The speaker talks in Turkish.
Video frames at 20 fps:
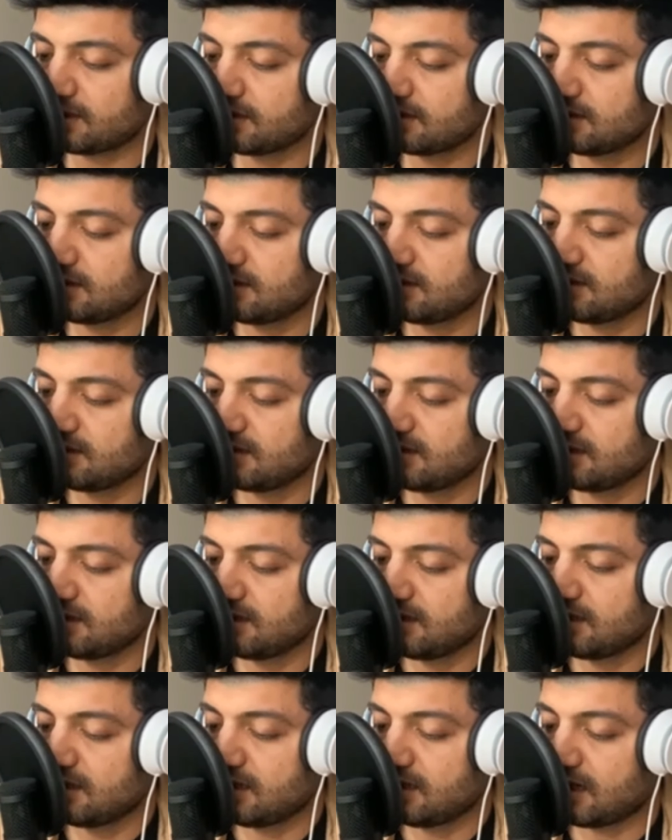Ve bak,
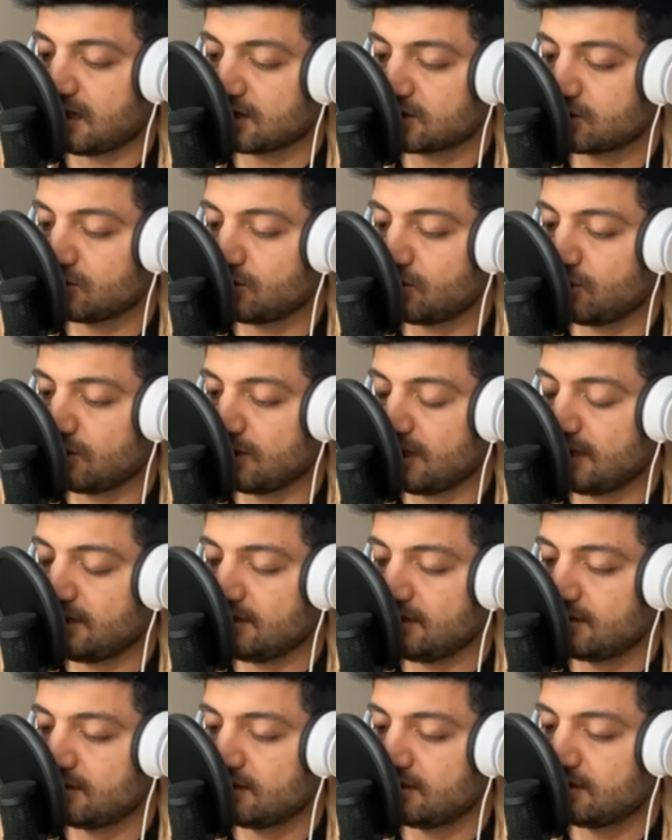asıl
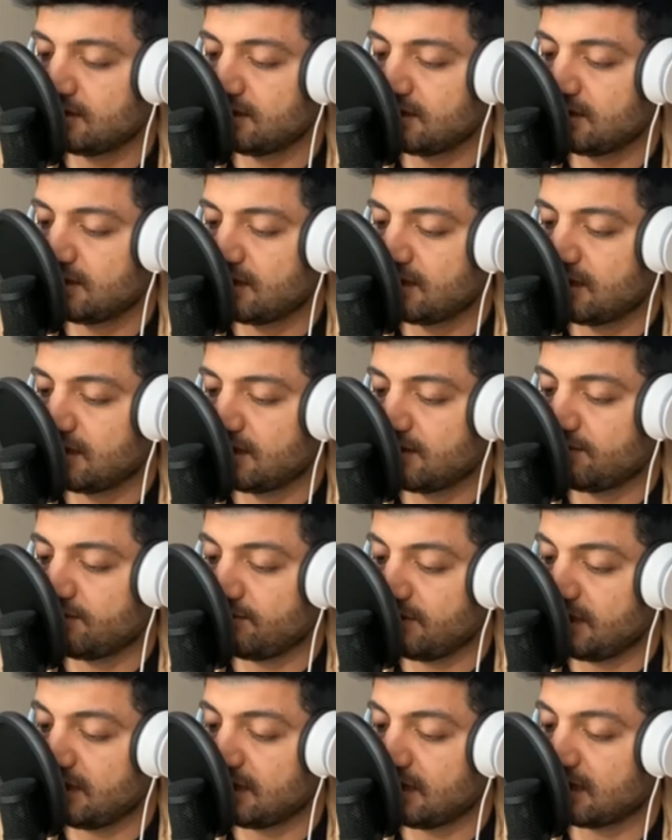ölen
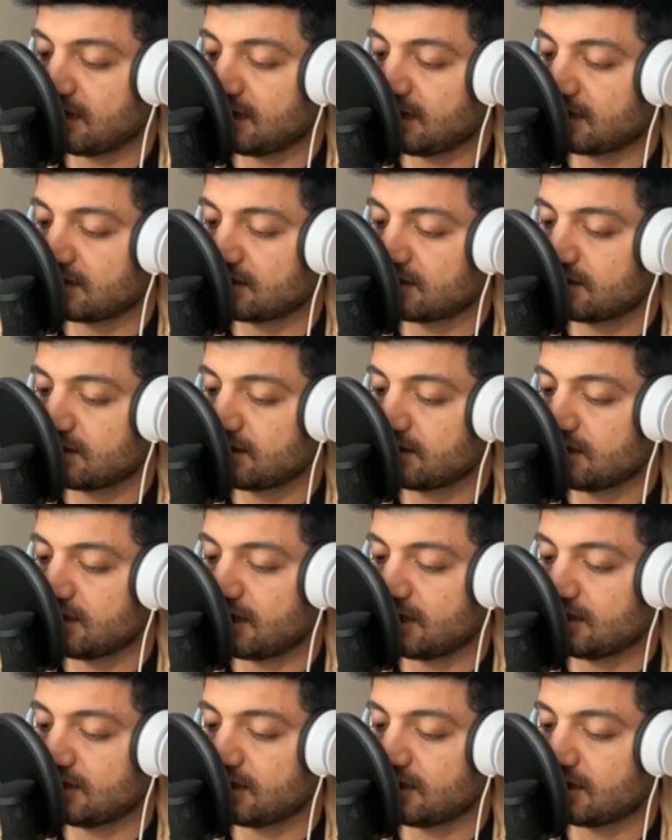villalar,
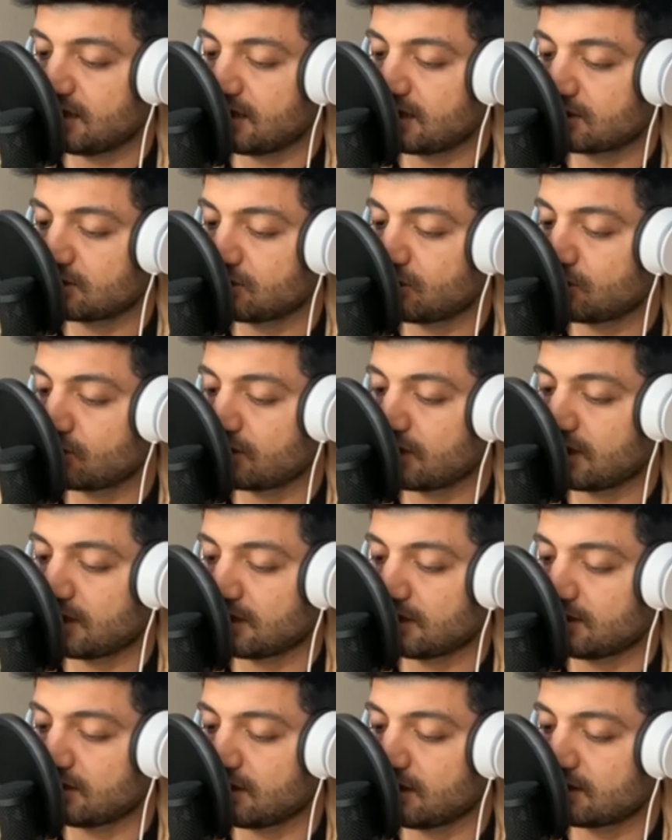yaylalar,
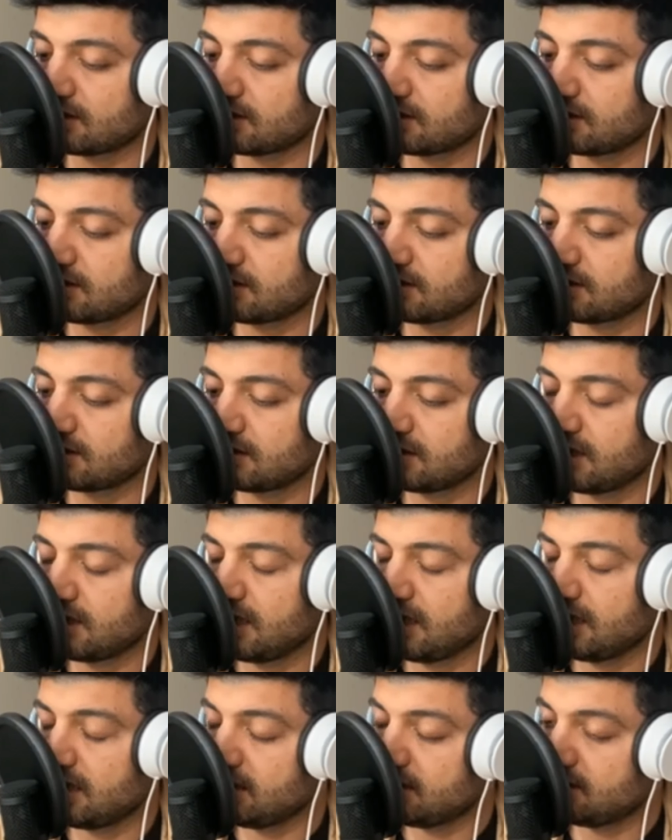ok
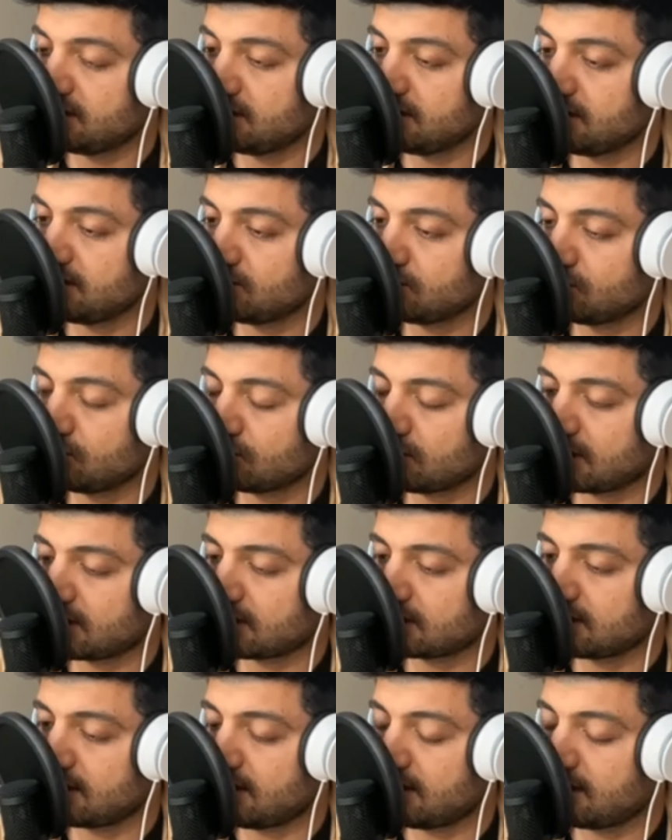hissiz
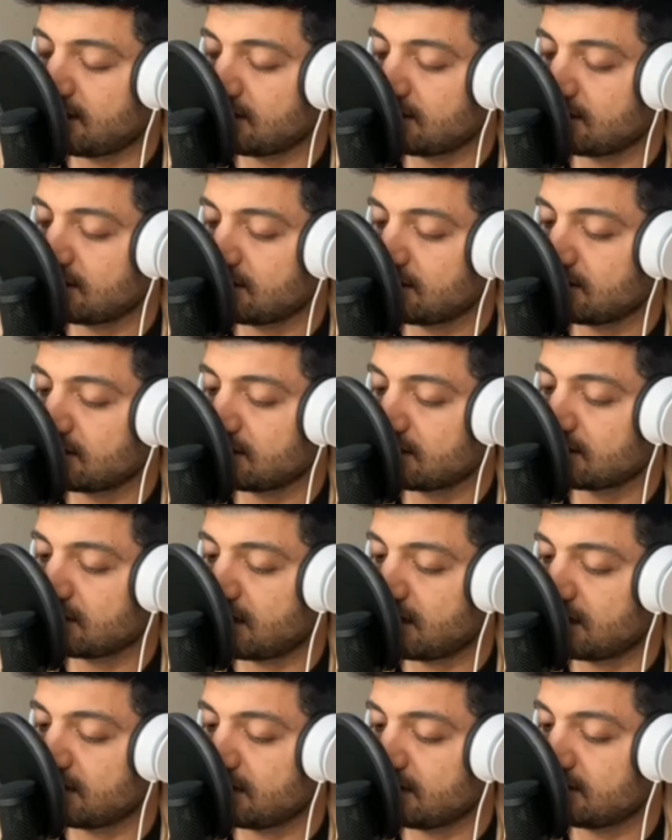dudaklar,
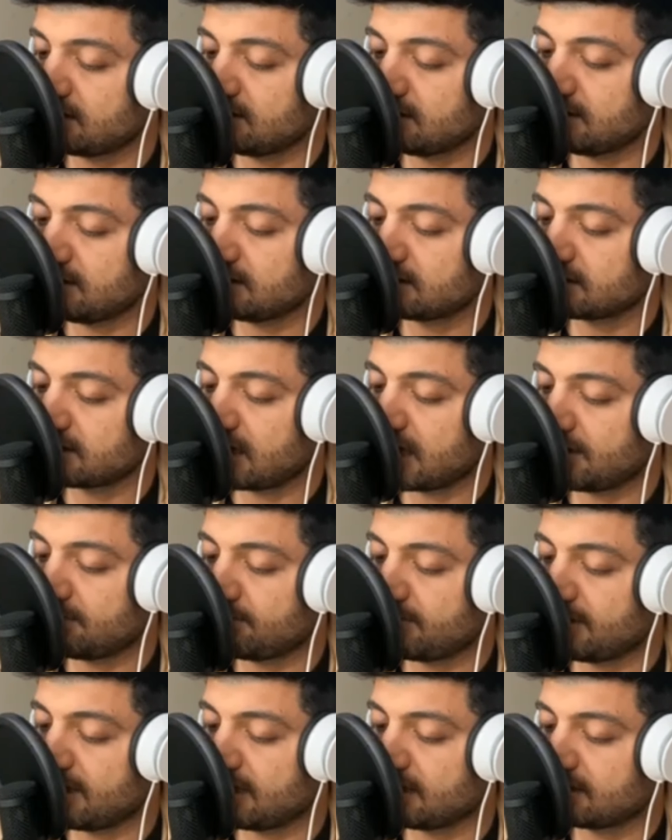
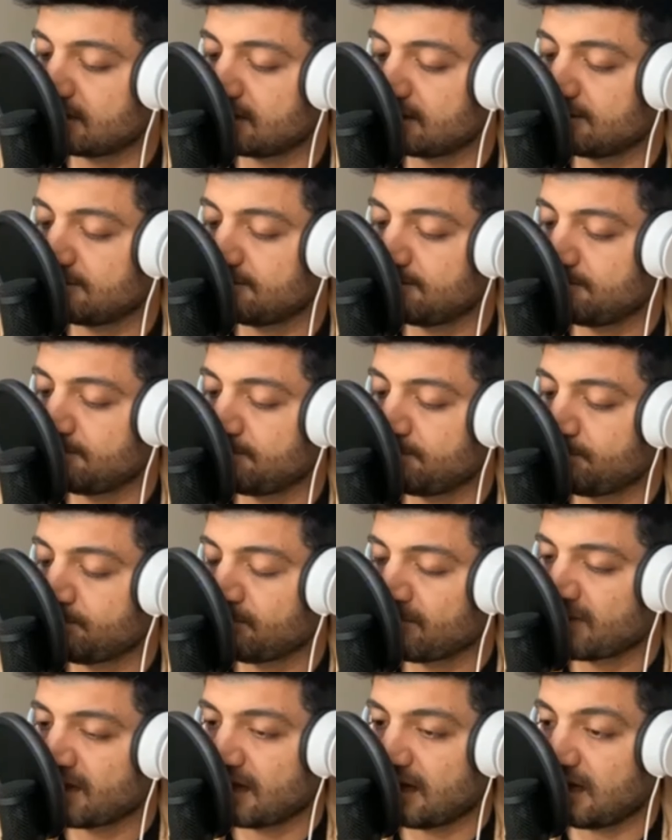gayretsiz kalpler.
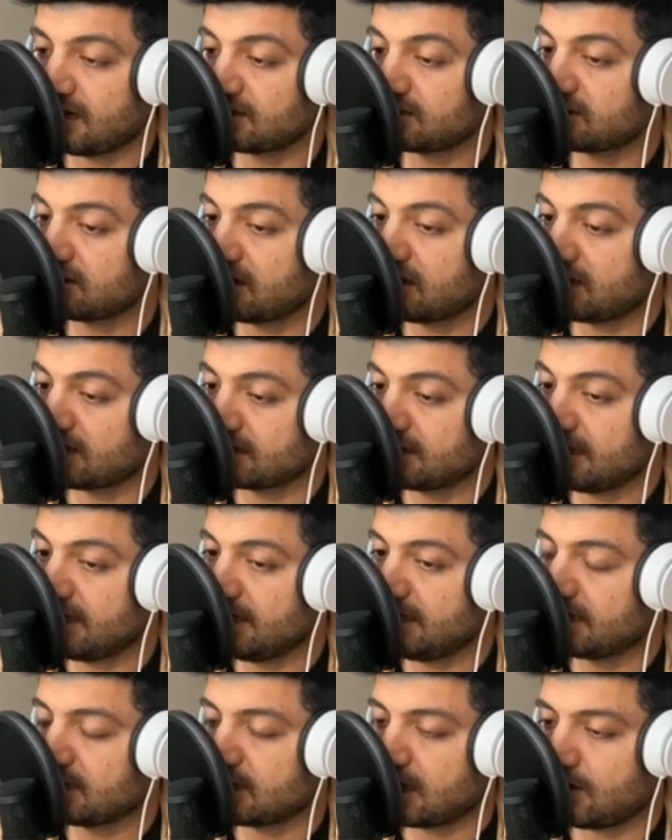
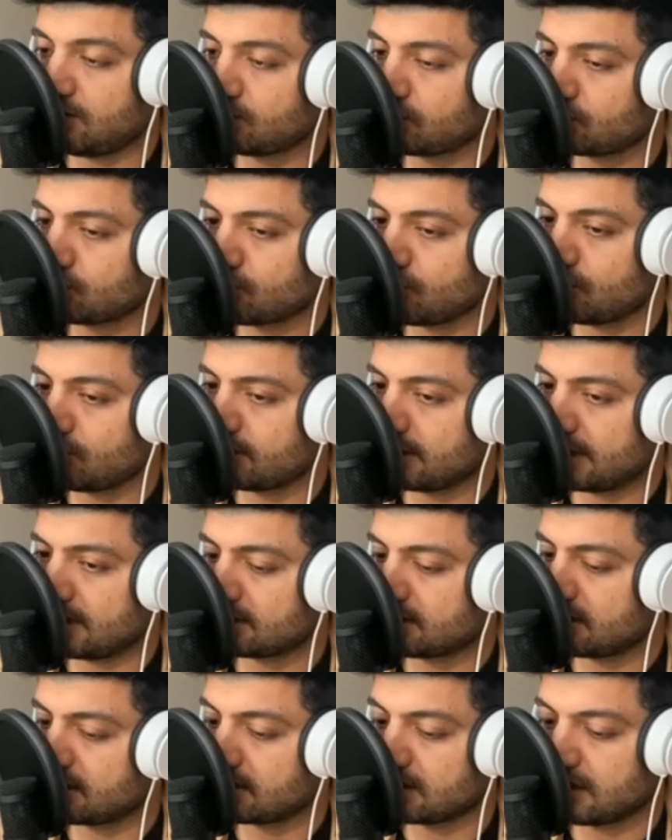Asla değil kavruk
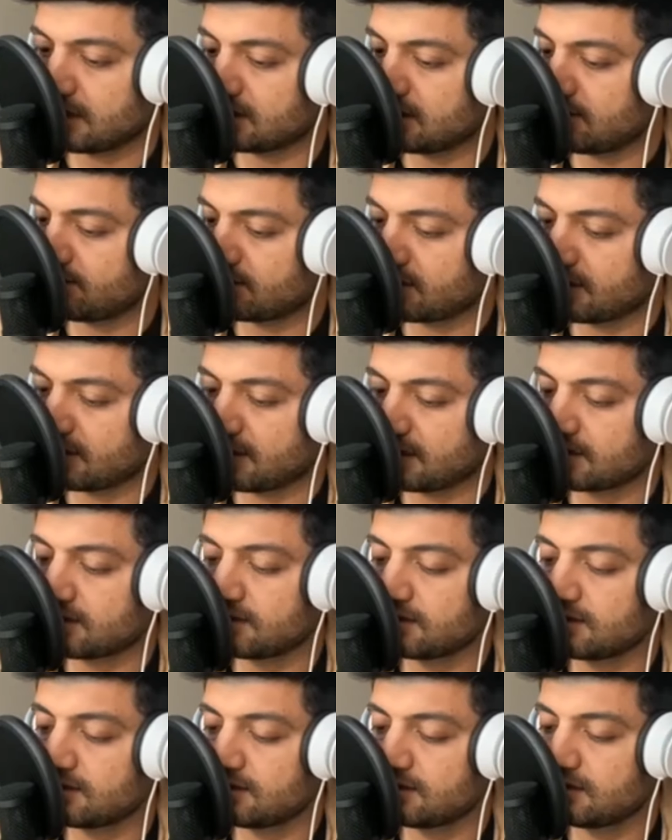çölde yatan
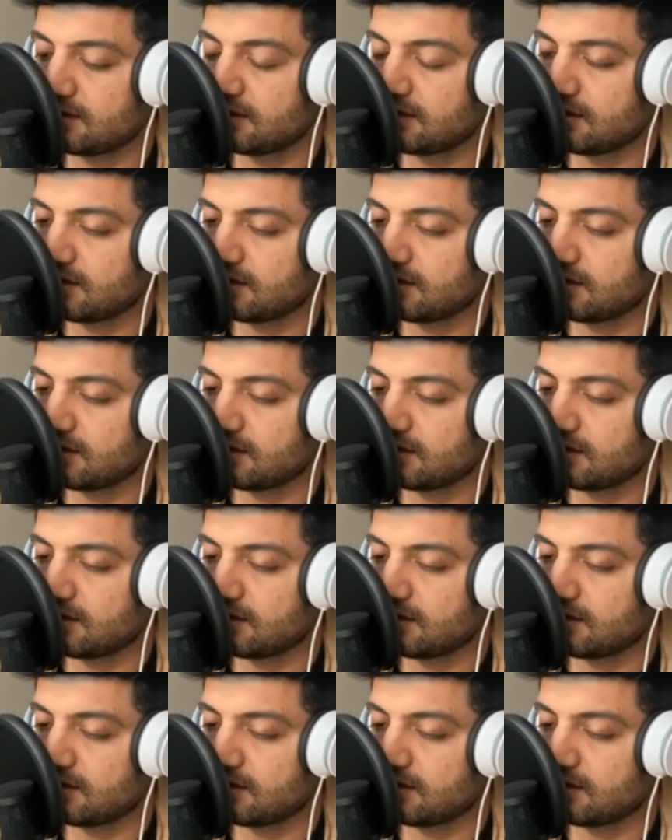kadavralar.